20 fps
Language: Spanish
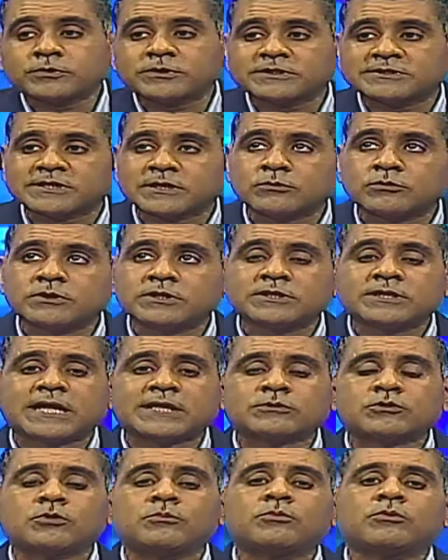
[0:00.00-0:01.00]
de
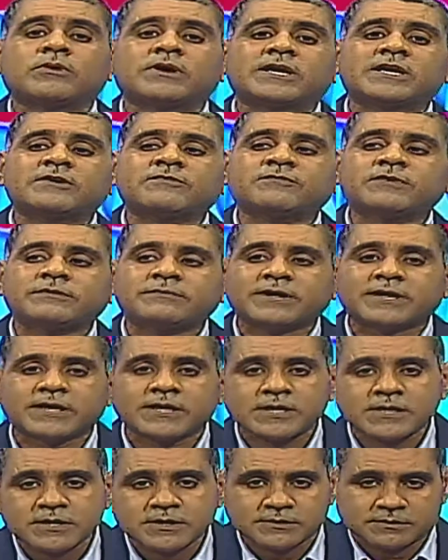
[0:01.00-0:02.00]
seguridad como
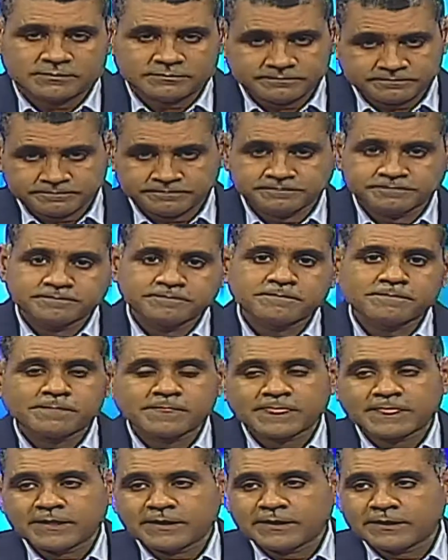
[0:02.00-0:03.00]
FBI,
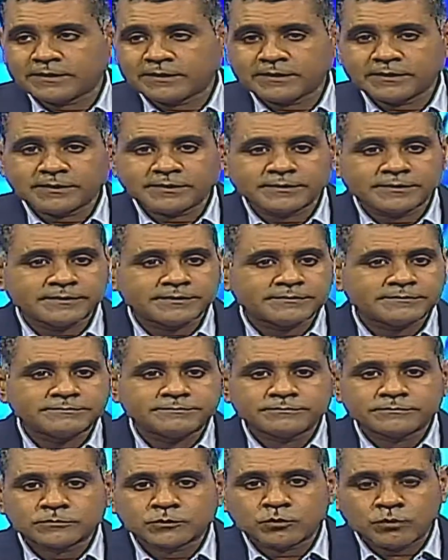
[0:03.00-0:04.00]
eh,
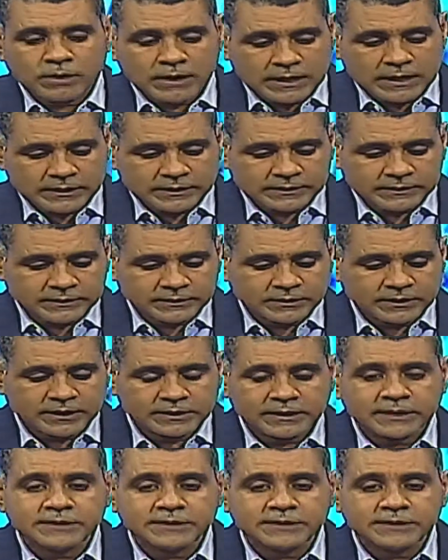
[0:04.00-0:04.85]
eh, la